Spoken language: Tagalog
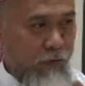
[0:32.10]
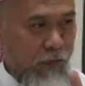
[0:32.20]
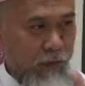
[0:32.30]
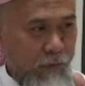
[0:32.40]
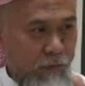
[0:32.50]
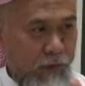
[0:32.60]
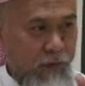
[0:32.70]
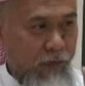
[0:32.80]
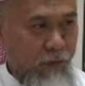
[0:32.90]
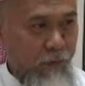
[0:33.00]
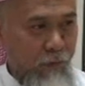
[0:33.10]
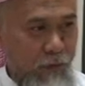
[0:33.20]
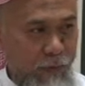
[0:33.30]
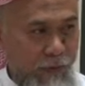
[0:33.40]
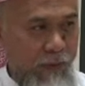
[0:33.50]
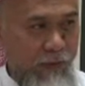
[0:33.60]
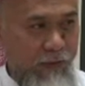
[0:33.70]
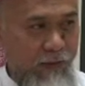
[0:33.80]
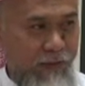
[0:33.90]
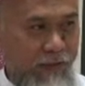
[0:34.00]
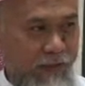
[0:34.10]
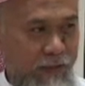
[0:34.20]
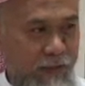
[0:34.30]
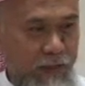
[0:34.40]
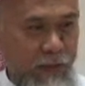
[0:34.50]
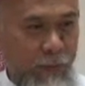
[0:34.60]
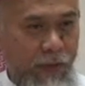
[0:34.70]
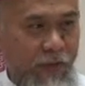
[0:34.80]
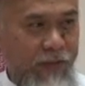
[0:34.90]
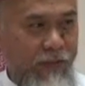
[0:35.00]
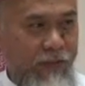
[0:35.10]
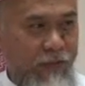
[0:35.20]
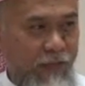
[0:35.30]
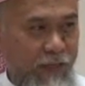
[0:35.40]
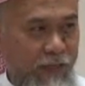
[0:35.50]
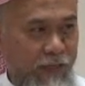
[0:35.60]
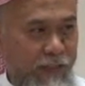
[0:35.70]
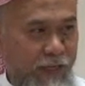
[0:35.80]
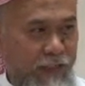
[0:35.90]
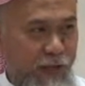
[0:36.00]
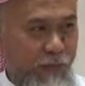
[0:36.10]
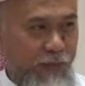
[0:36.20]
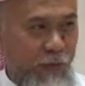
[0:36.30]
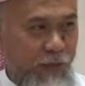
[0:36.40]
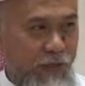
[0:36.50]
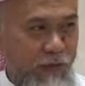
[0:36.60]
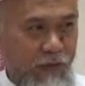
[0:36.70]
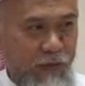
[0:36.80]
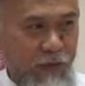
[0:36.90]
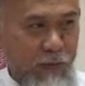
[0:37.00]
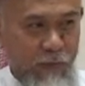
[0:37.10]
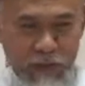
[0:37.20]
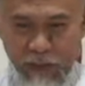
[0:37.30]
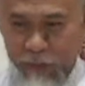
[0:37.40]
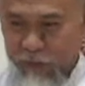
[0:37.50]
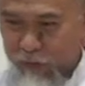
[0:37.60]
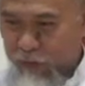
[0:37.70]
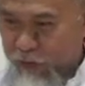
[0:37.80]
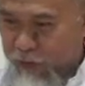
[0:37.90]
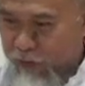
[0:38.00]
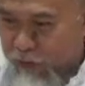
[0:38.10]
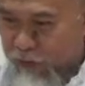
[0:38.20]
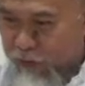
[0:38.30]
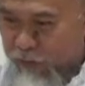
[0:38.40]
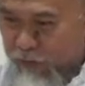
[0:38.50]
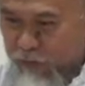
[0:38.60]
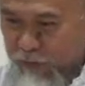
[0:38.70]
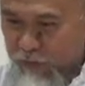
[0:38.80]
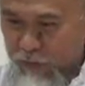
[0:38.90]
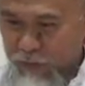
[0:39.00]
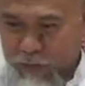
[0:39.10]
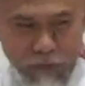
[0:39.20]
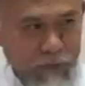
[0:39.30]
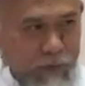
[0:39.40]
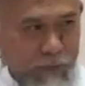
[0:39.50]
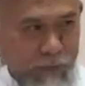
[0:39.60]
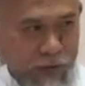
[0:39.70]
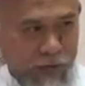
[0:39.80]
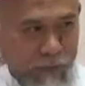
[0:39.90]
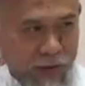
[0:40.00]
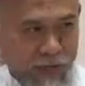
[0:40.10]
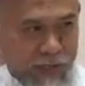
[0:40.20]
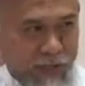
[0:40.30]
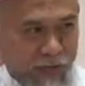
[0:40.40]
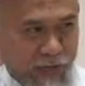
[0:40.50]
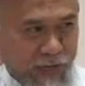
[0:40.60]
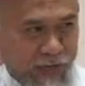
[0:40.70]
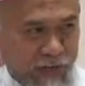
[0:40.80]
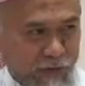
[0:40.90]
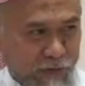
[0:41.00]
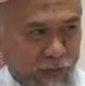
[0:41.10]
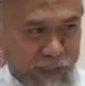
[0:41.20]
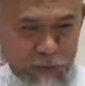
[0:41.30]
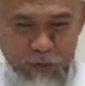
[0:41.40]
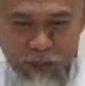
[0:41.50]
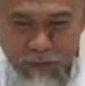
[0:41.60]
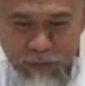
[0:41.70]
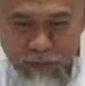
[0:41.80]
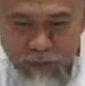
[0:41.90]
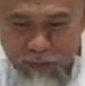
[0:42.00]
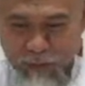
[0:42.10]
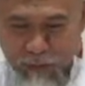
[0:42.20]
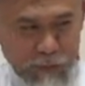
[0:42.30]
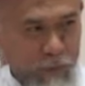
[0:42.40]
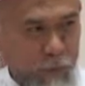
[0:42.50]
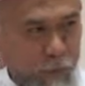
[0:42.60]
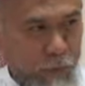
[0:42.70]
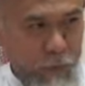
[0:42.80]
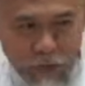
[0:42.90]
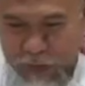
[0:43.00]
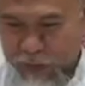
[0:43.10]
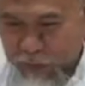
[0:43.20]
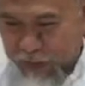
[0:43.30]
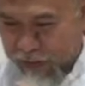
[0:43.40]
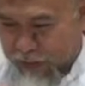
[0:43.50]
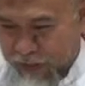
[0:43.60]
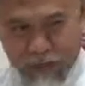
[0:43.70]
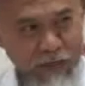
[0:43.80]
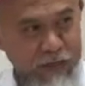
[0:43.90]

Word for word: Kunting mga one minute, iba ang, ang sinasabi, tawhid. Pagdapit naman dito, man, manner sa ano, isang Muslim. Few, few minutes naman.